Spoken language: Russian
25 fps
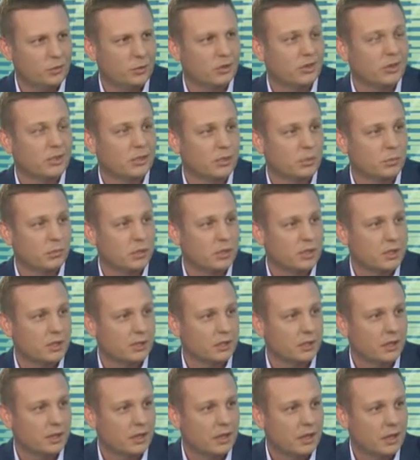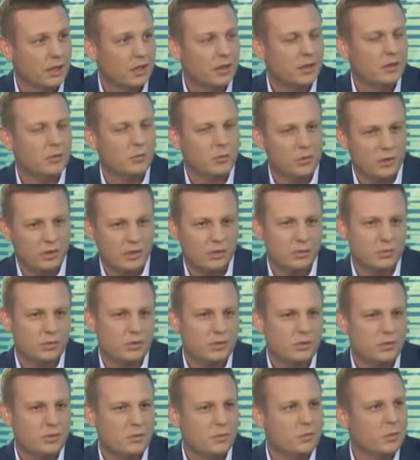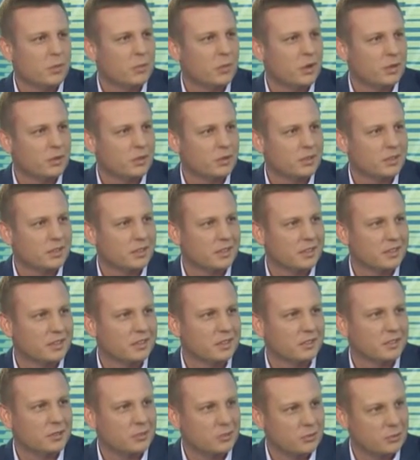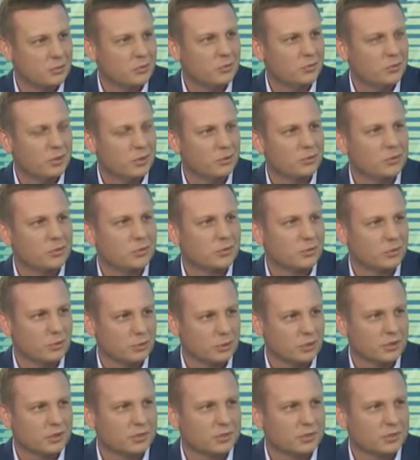и на наших площадках. Поэтому с ними побороться зачастую бывает очень сложно.